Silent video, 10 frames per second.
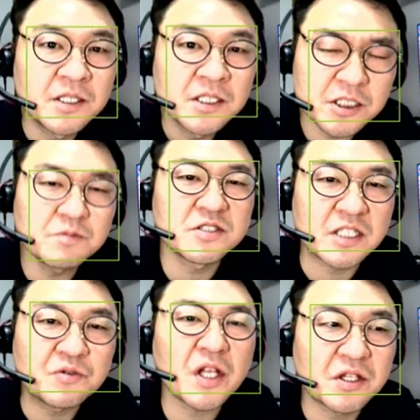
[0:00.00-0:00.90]
시험 문제
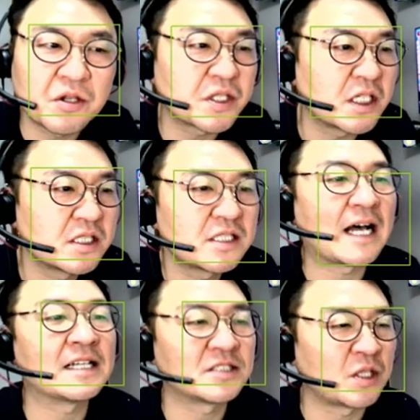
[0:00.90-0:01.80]
나온다 안 나온다?
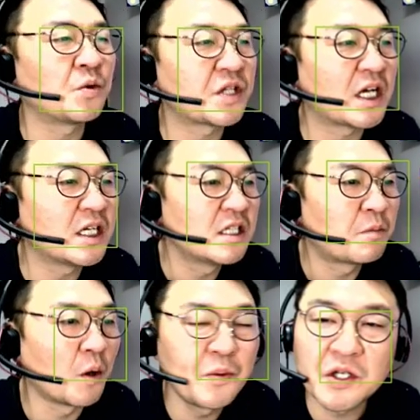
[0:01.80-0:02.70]
안 나온다.
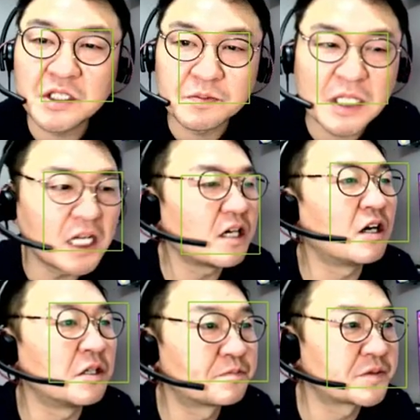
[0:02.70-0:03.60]
볼 필요 있다 없다?
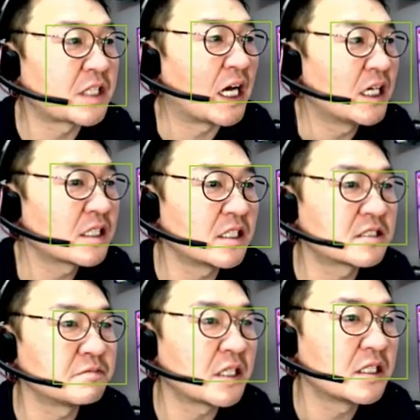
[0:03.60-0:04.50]
없다.
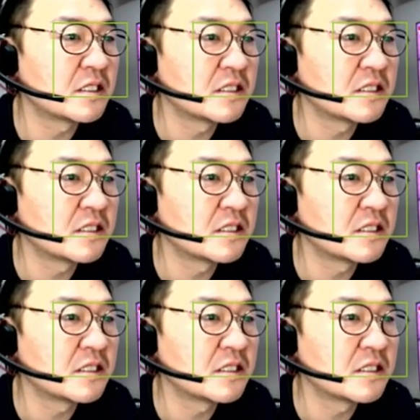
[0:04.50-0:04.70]
그러겠습니다.